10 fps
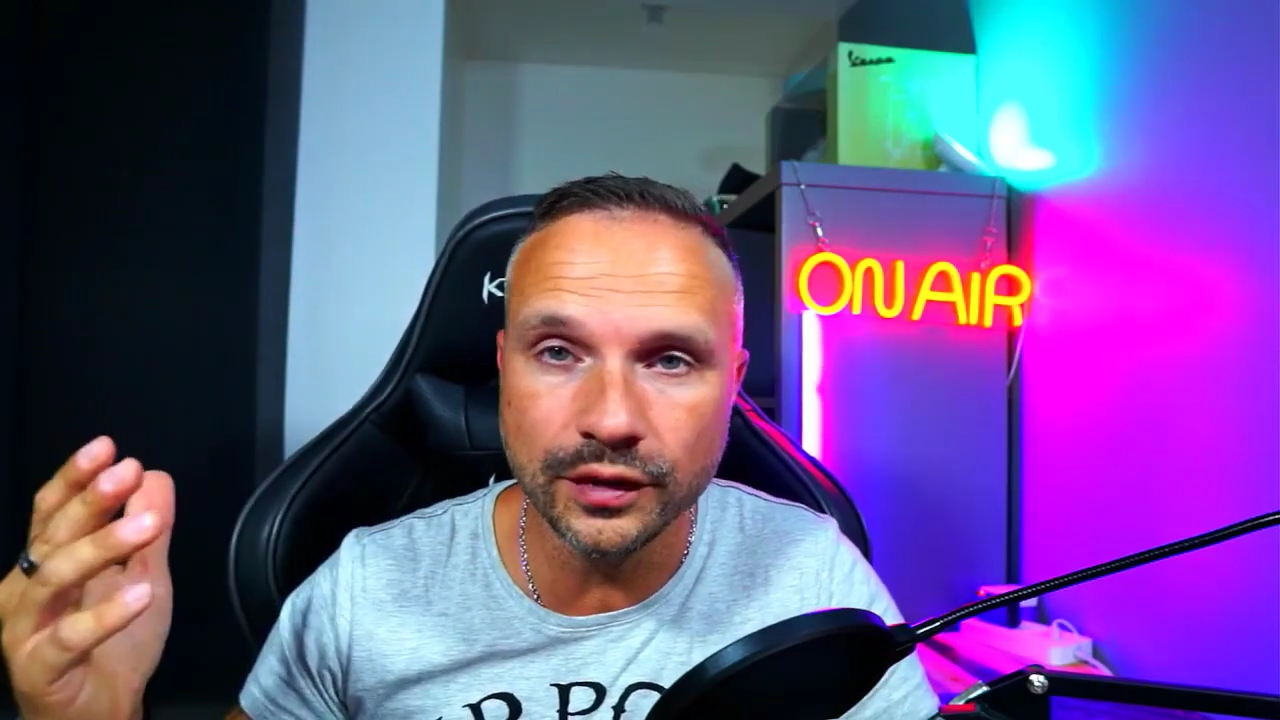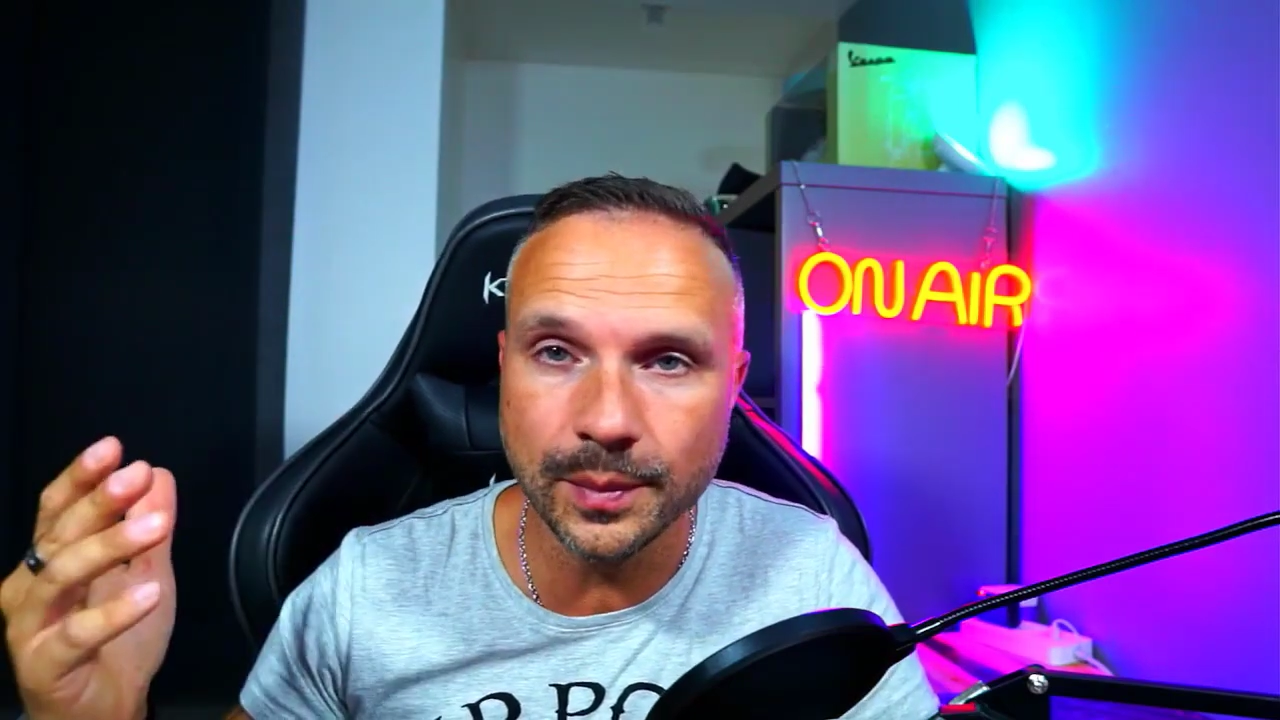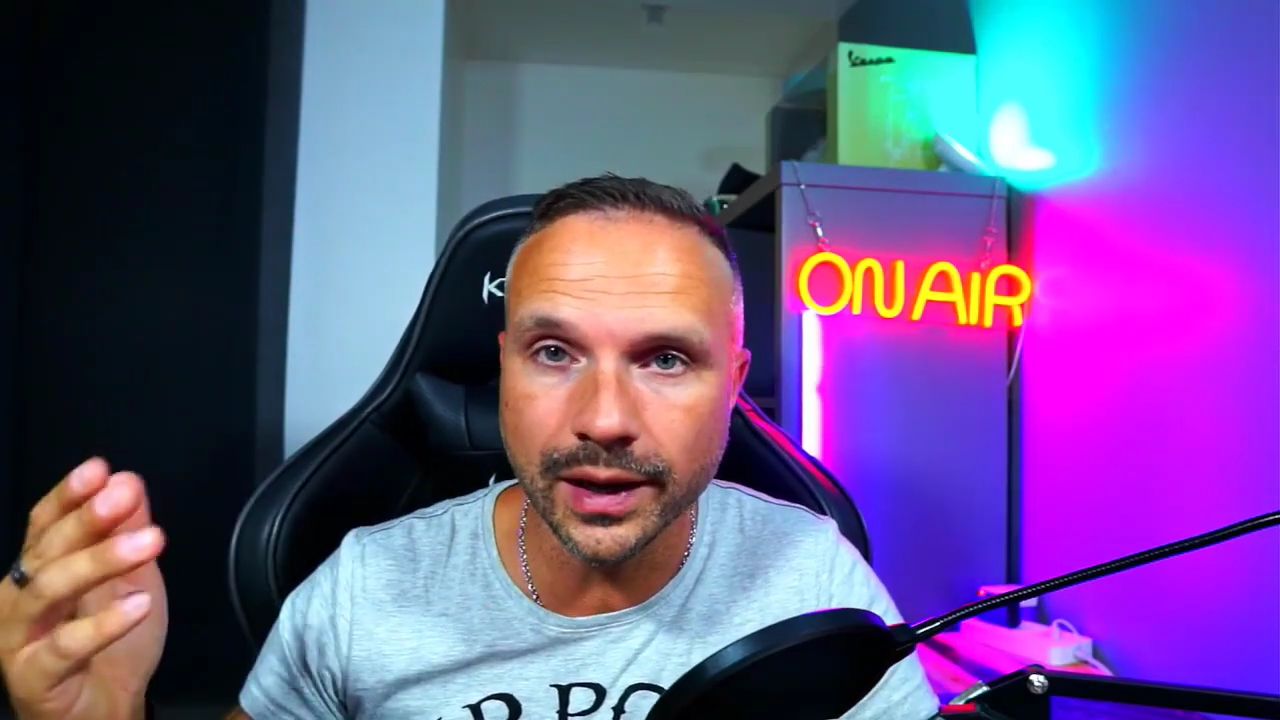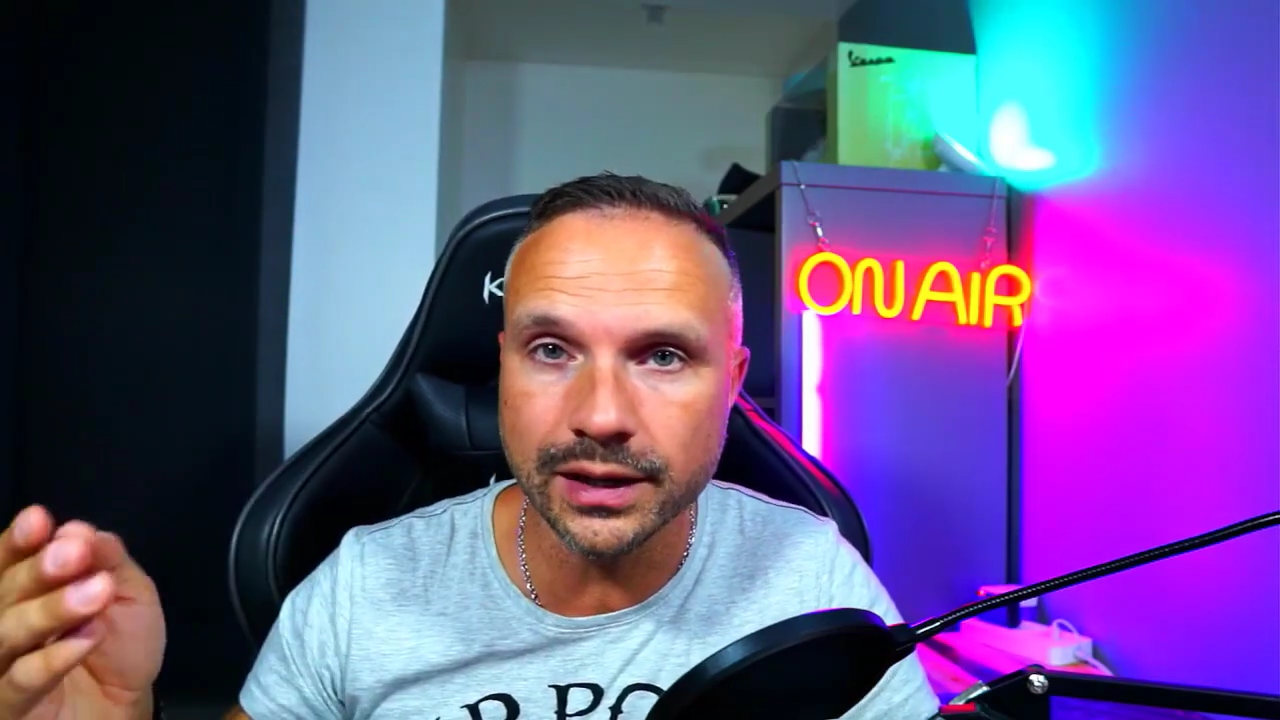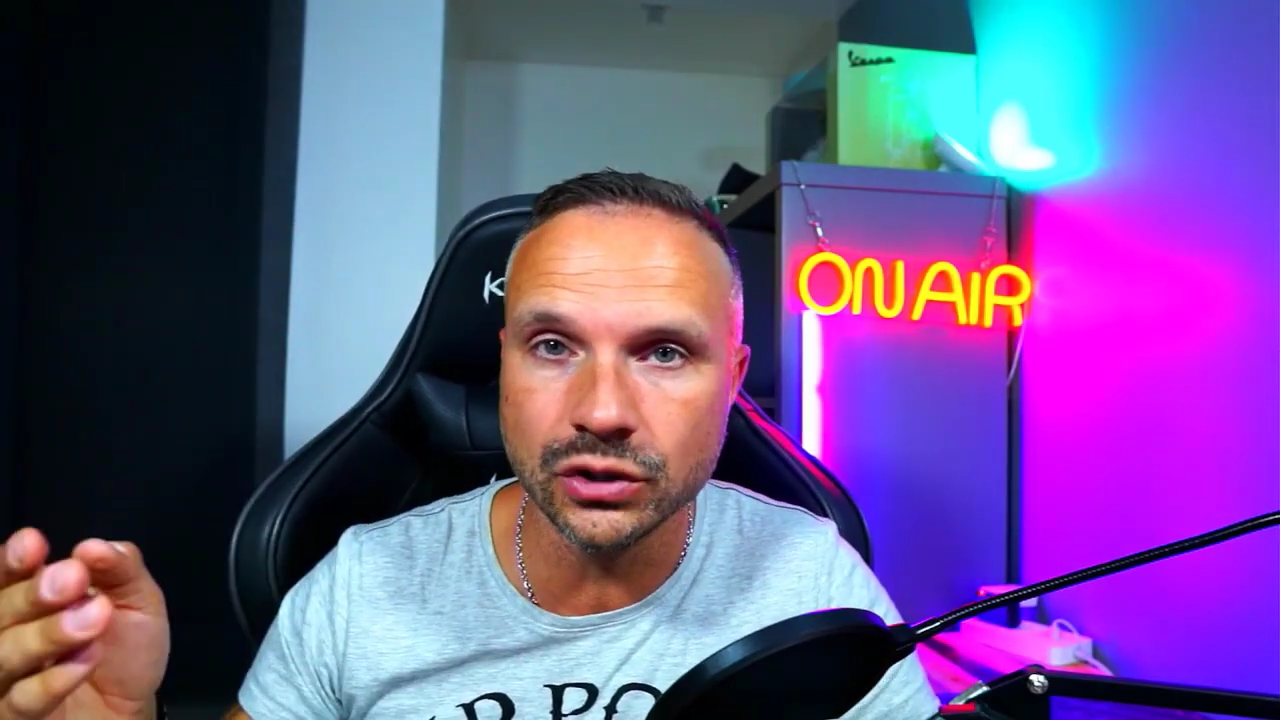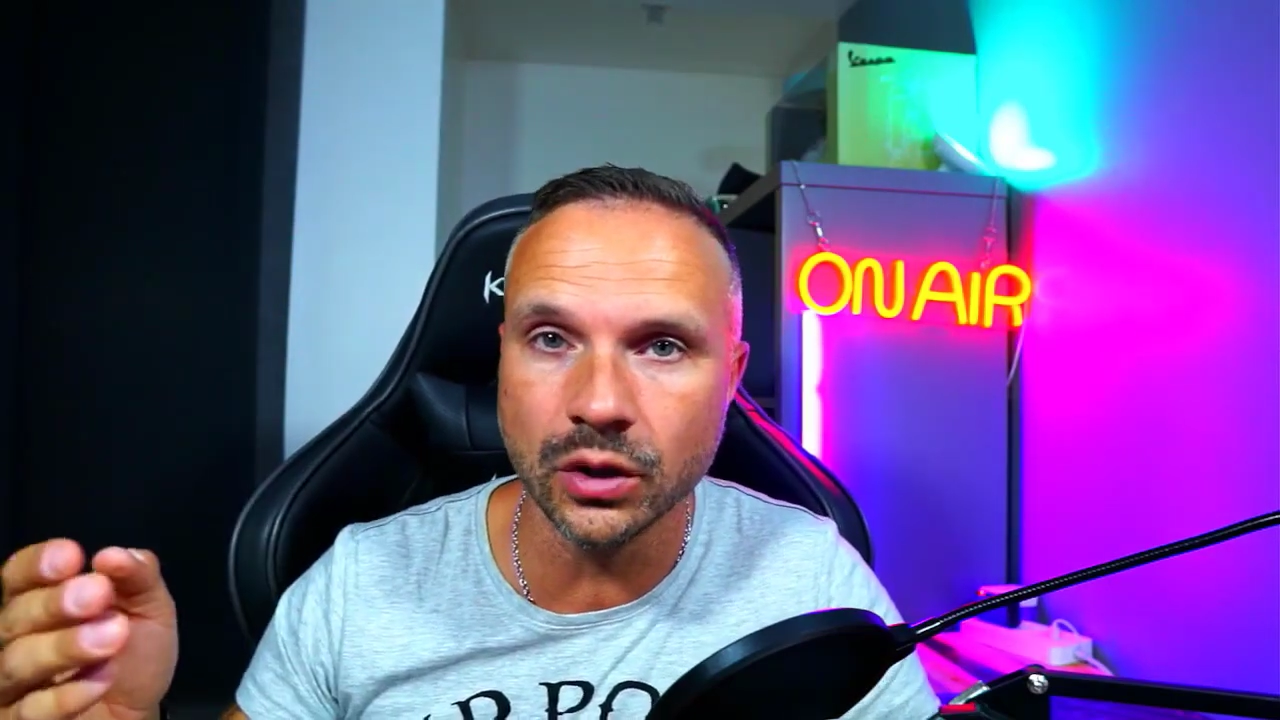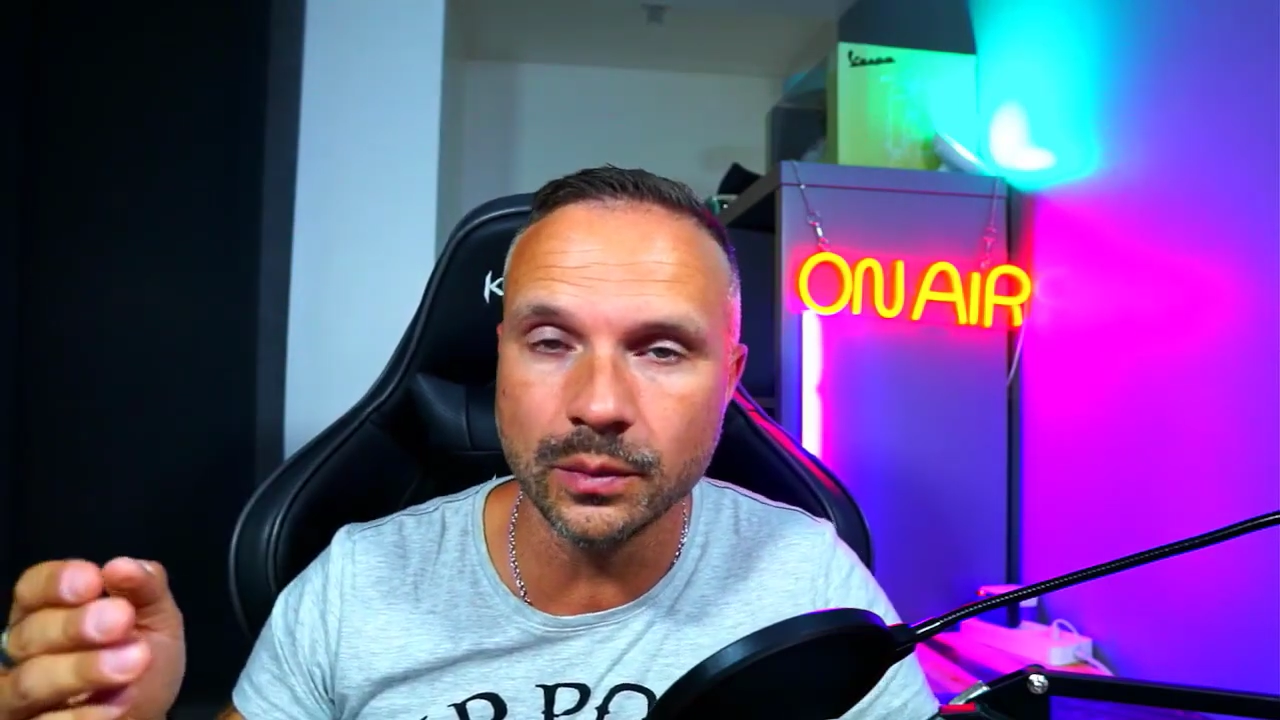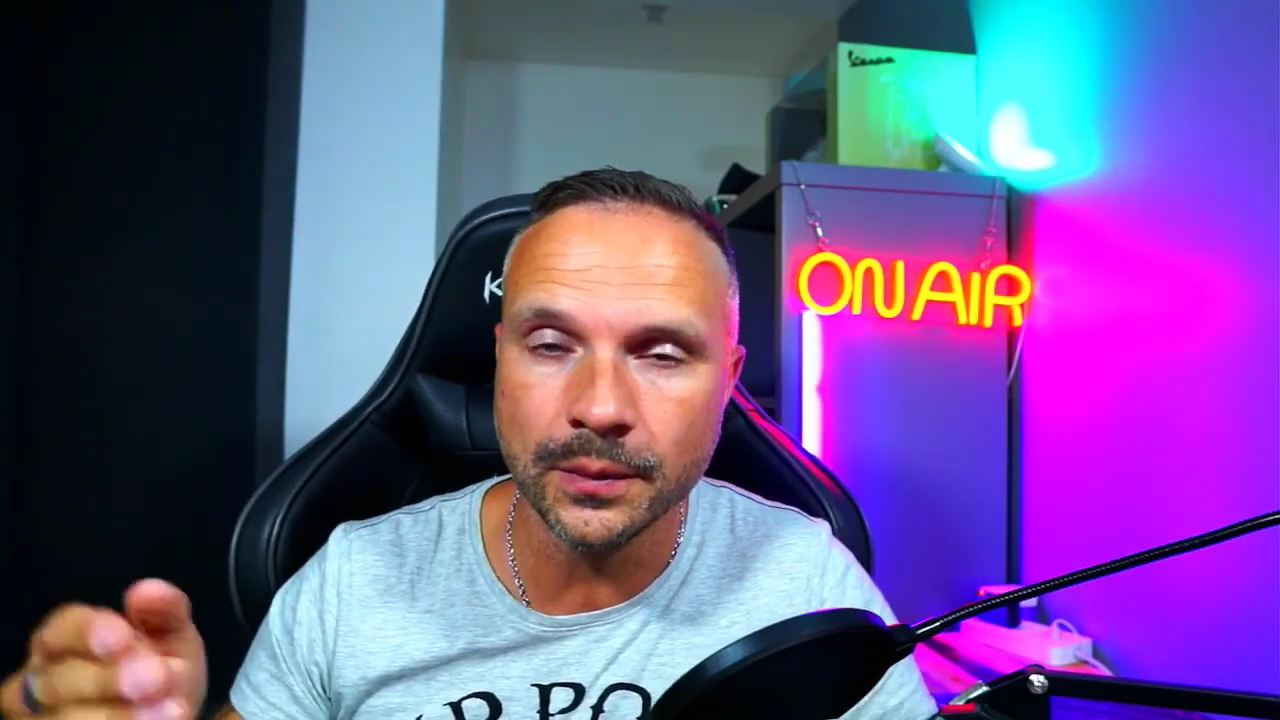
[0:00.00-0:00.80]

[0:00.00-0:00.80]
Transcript: par exemple,